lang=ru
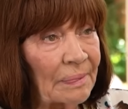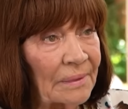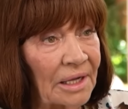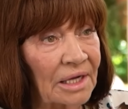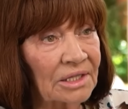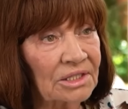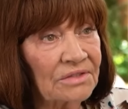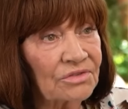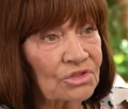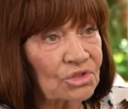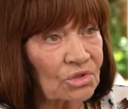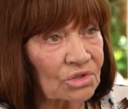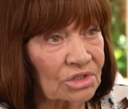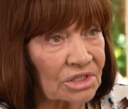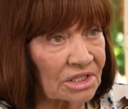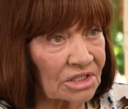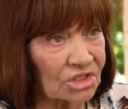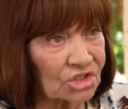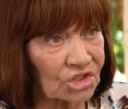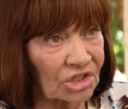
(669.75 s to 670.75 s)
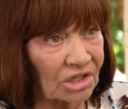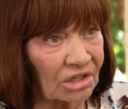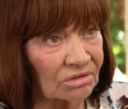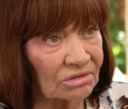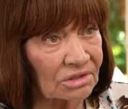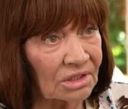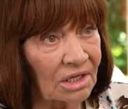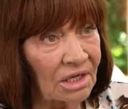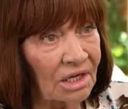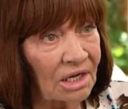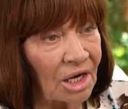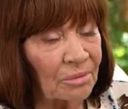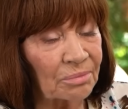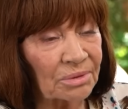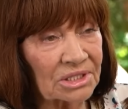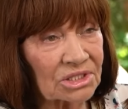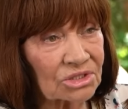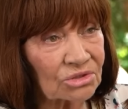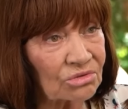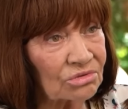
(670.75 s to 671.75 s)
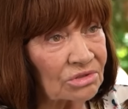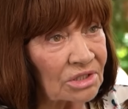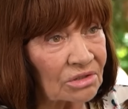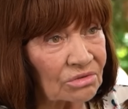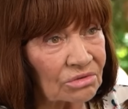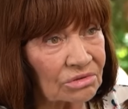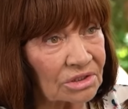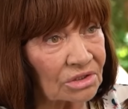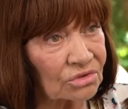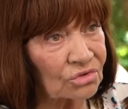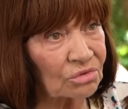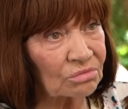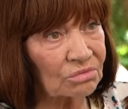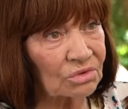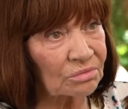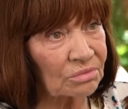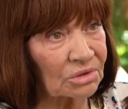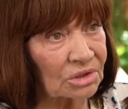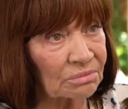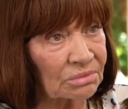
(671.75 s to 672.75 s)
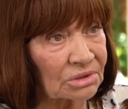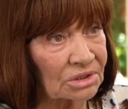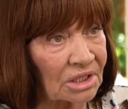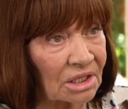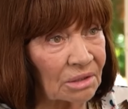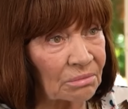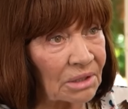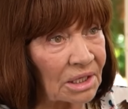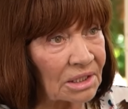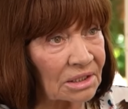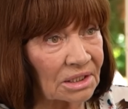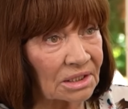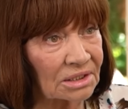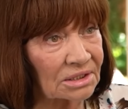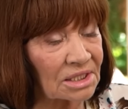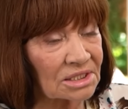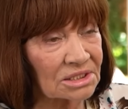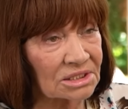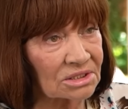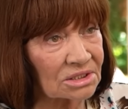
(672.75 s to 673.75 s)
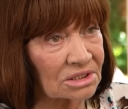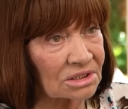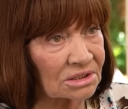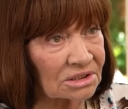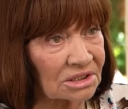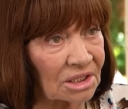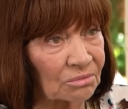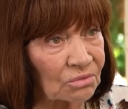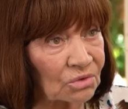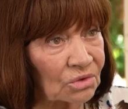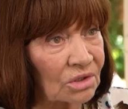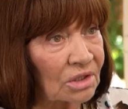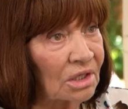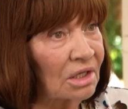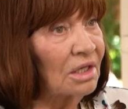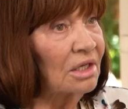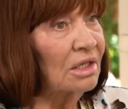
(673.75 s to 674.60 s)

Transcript: И они все это решают. А простой народ, я думаю, был бы нормально относился к тому,